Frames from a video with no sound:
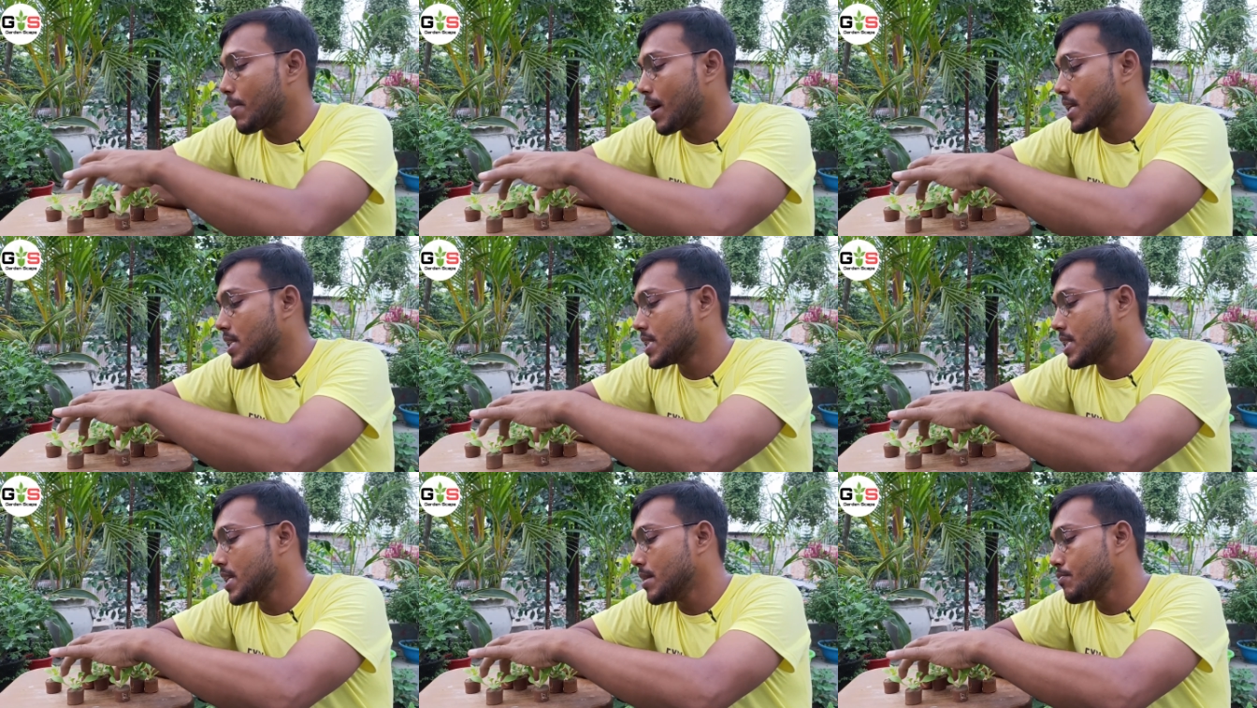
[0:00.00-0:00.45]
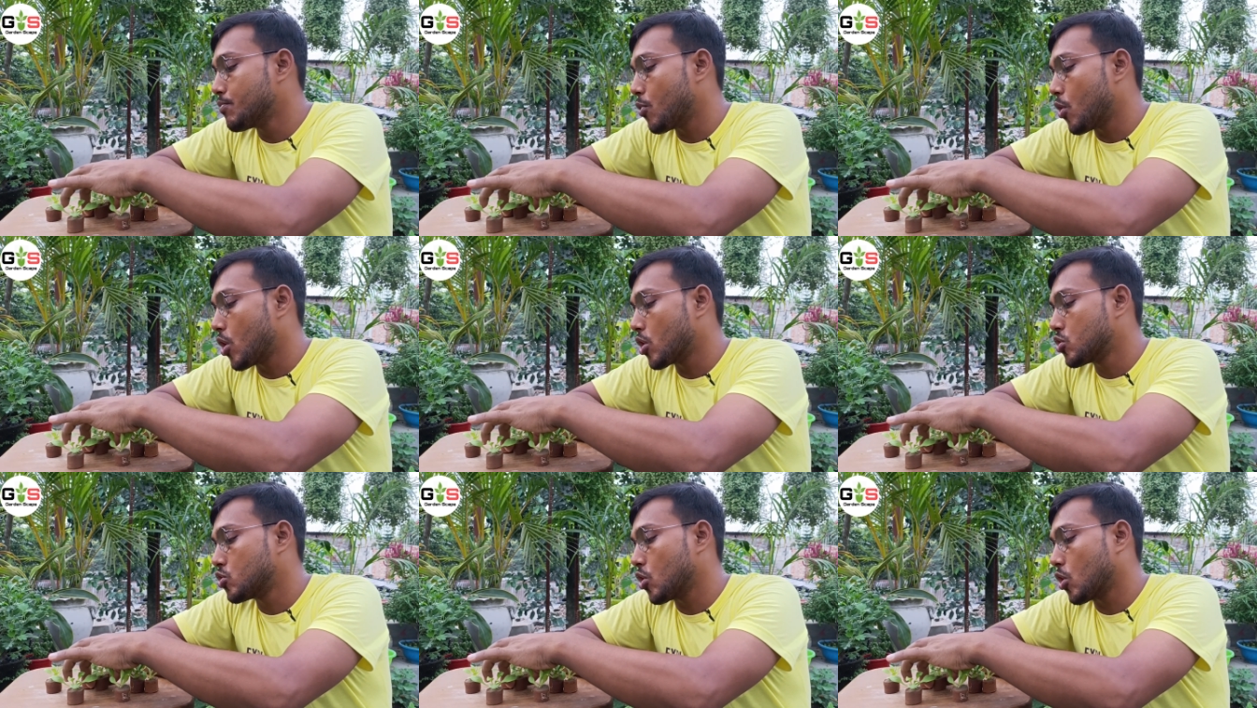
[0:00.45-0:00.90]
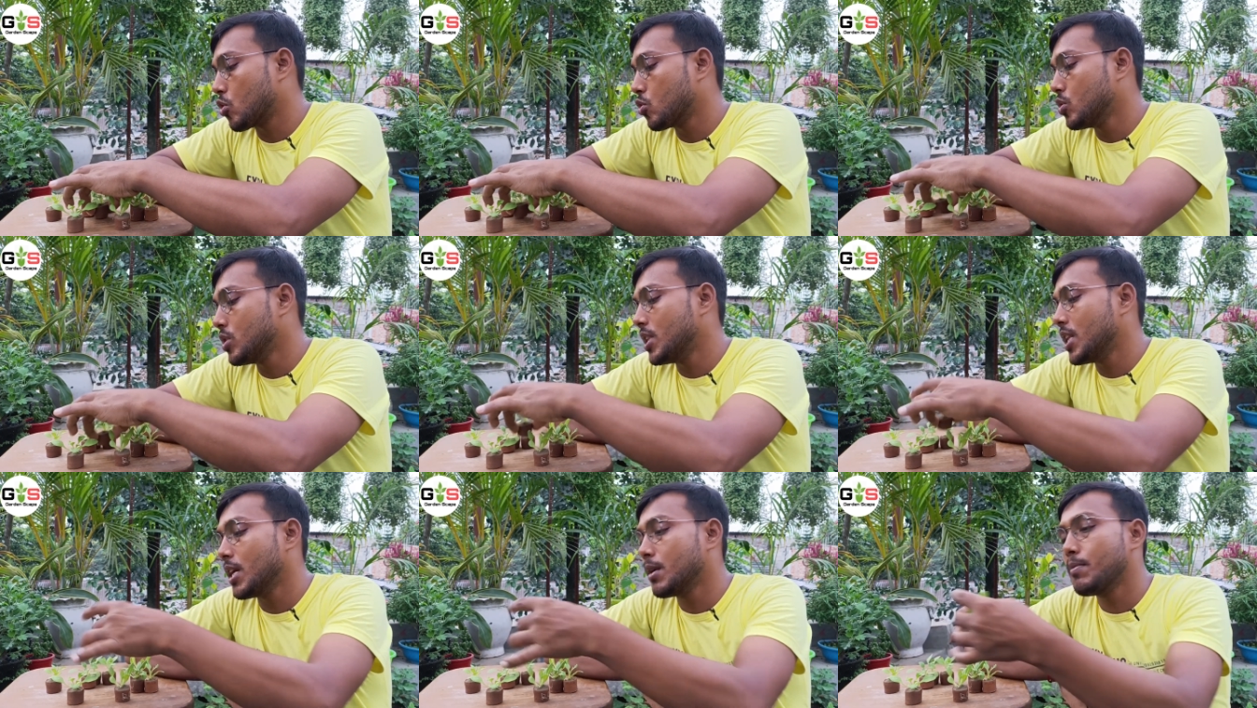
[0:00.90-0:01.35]
পাঁচ দিন পর যখন
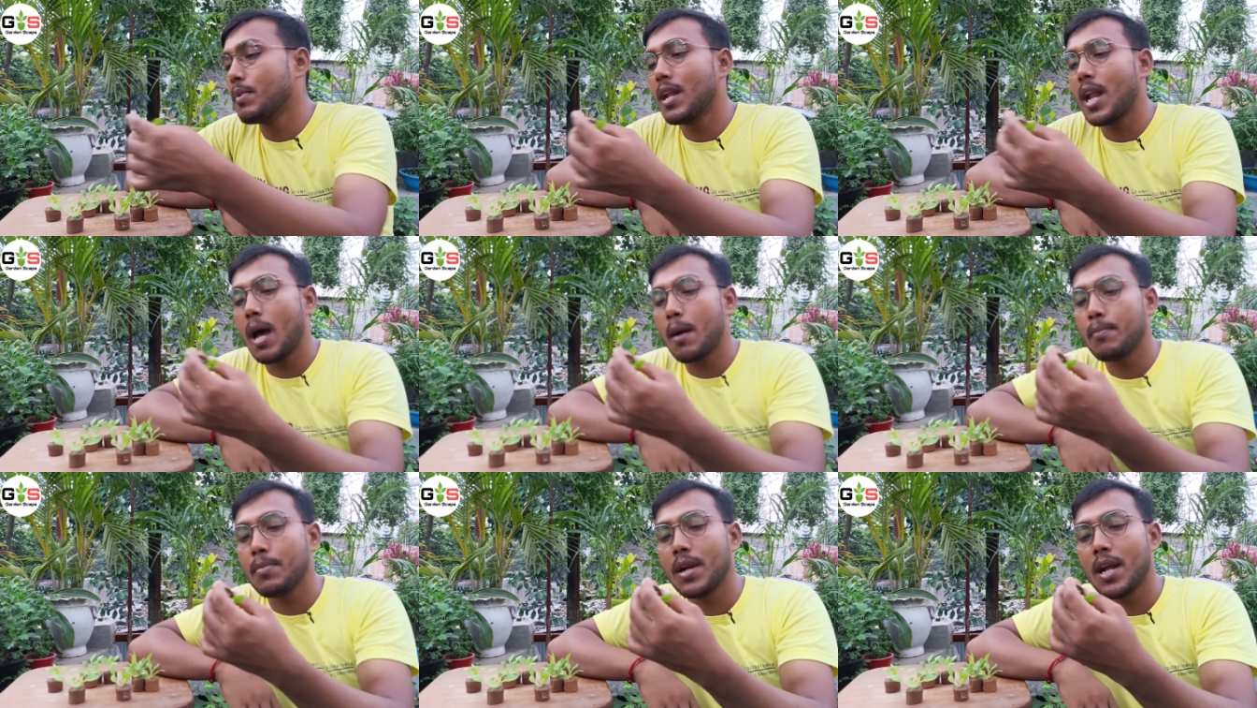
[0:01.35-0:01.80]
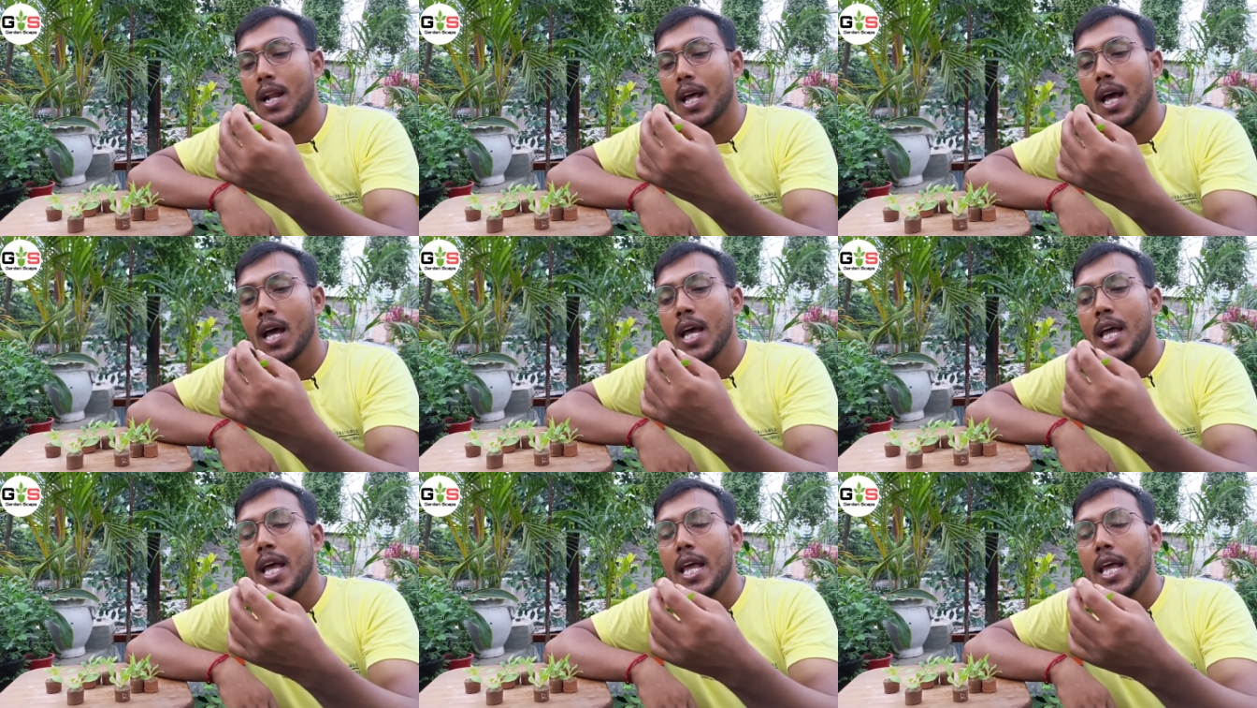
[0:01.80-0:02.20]
দেখবেন আপনারা